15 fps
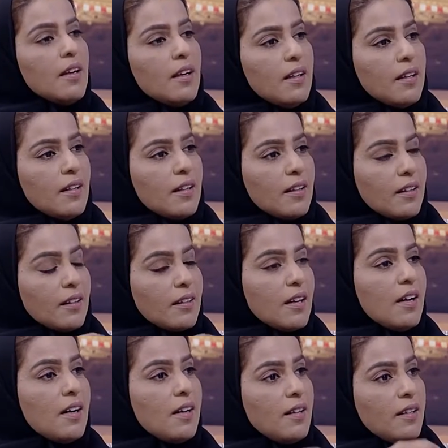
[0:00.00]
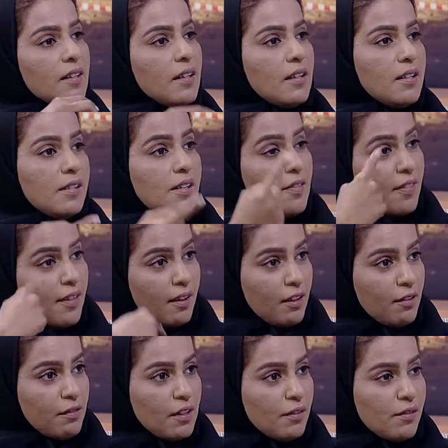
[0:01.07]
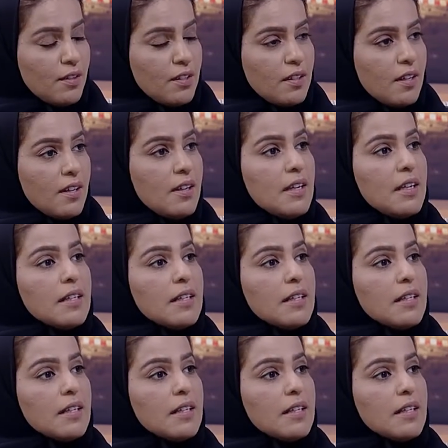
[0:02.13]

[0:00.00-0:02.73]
للقراءه لانها تثقف نفسها